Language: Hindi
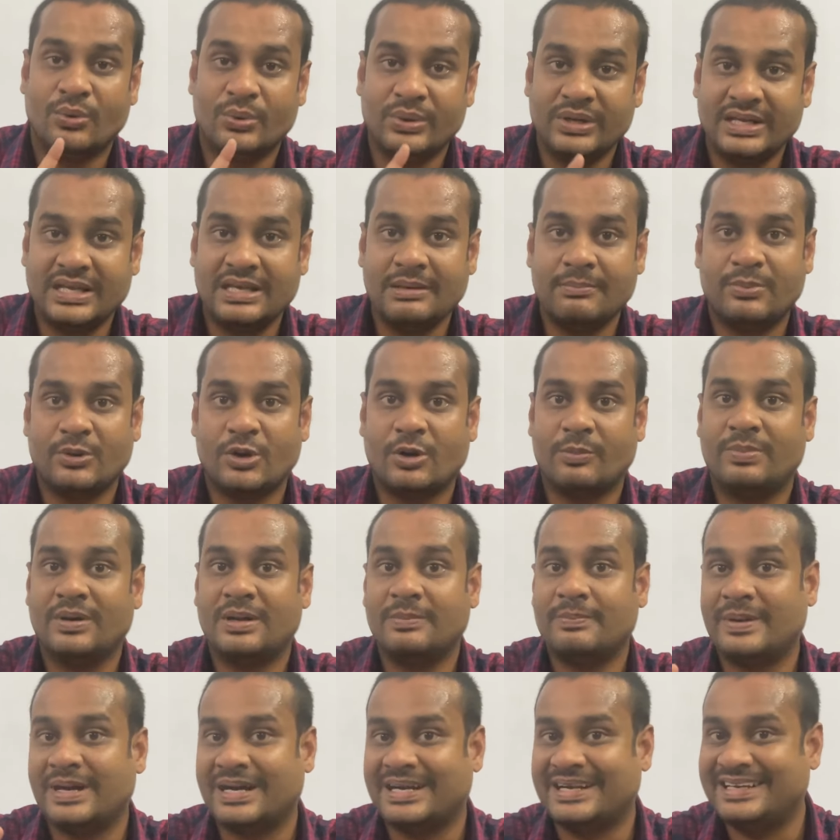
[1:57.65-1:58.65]
उनकी प्रॉपर
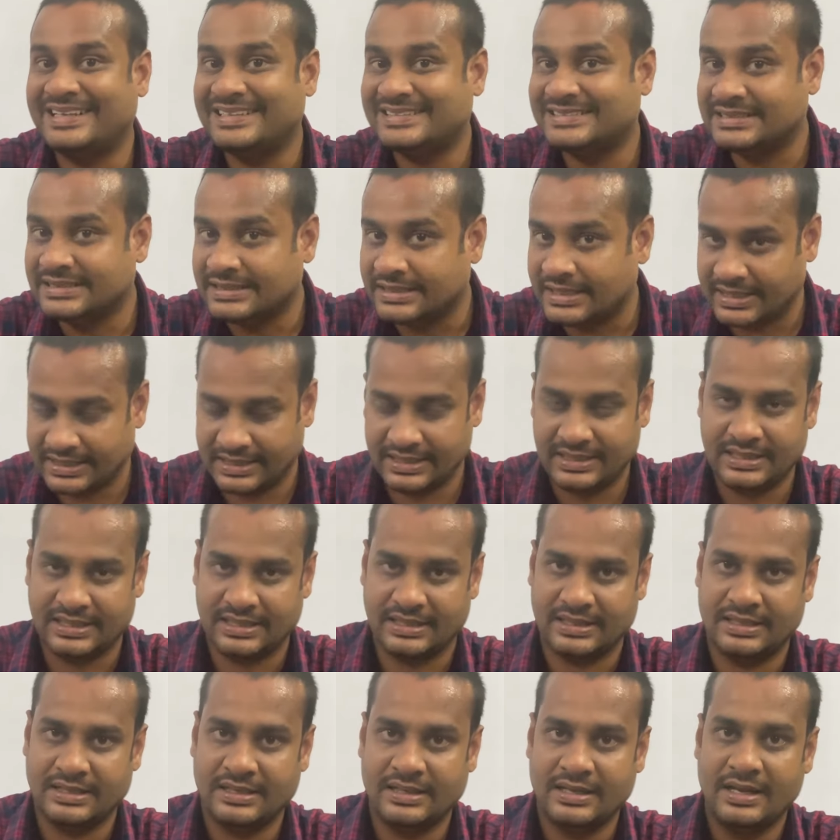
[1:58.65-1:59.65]
प्रैक्टिस नहीं
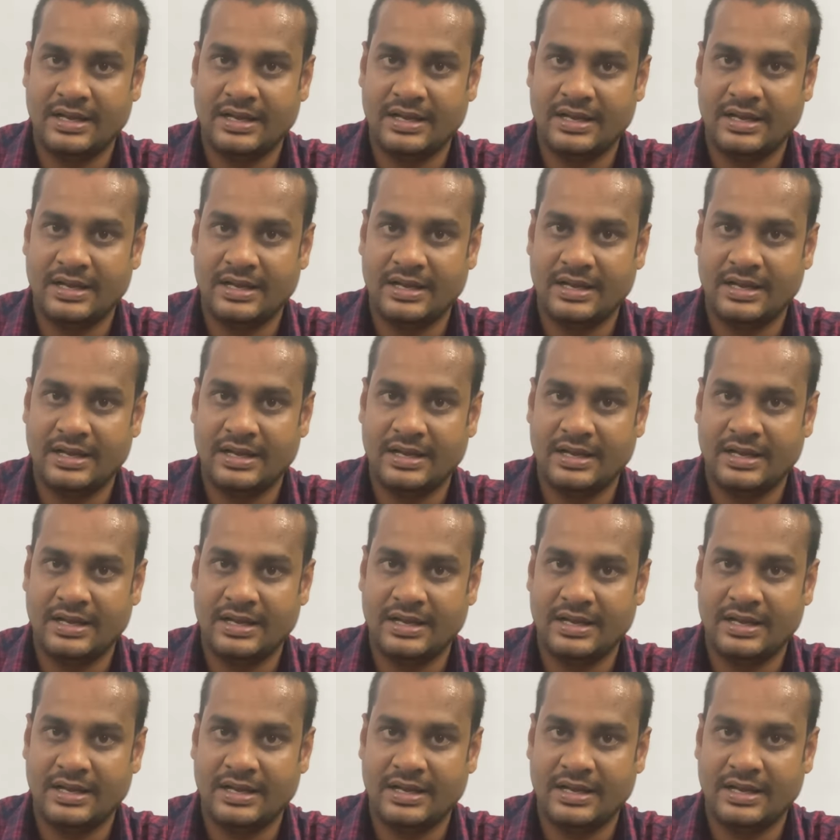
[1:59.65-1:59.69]
है